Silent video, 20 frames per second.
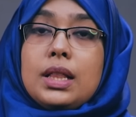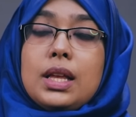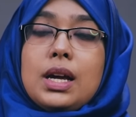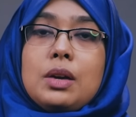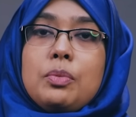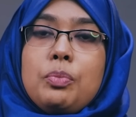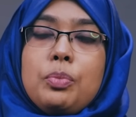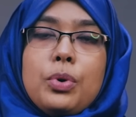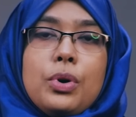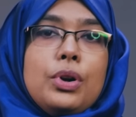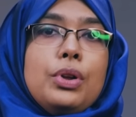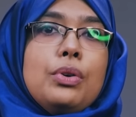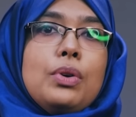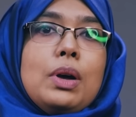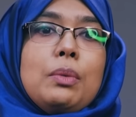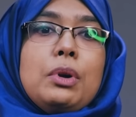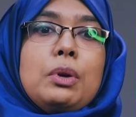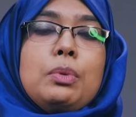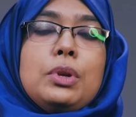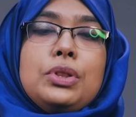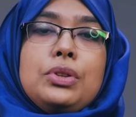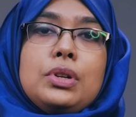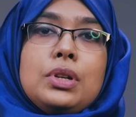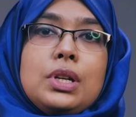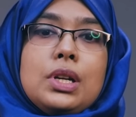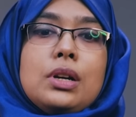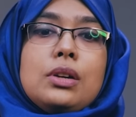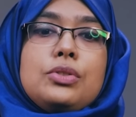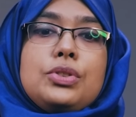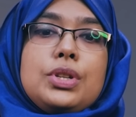তারপরেও আমার ভিতরে
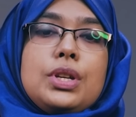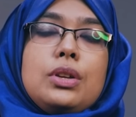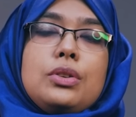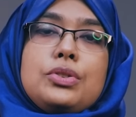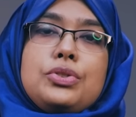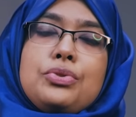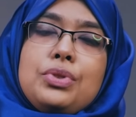ডাউট ছিল